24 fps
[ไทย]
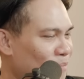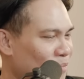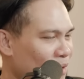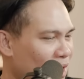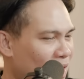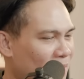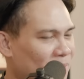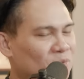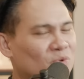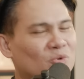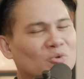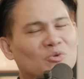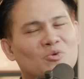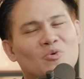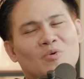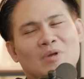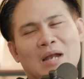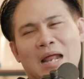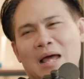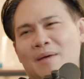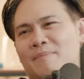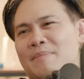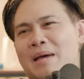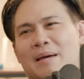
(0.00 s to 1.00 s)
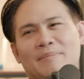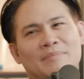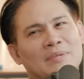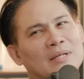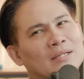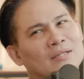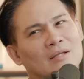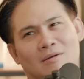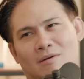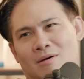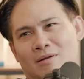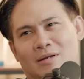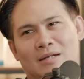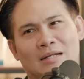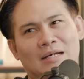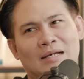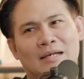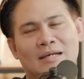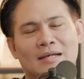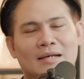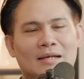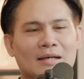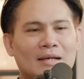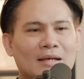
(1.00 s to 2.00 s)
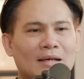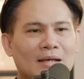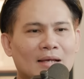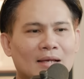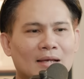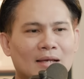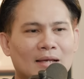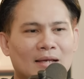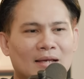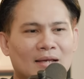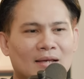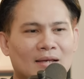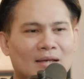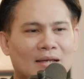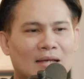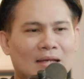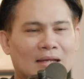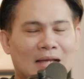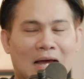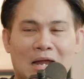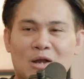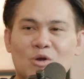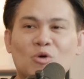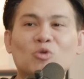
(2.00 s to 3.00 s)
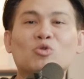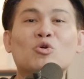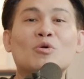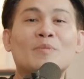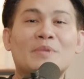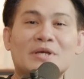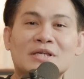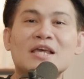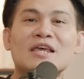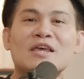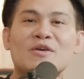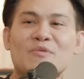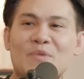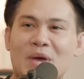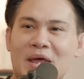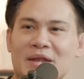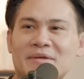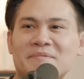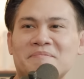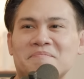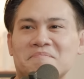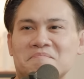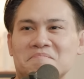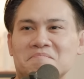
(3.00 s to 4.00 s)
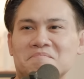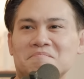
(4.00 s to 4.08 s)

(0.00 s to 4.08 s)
รอบๆทุกๆครั้งแบบนี้ตลอดเลยการลงทุนไม่ใช่อีเวนต์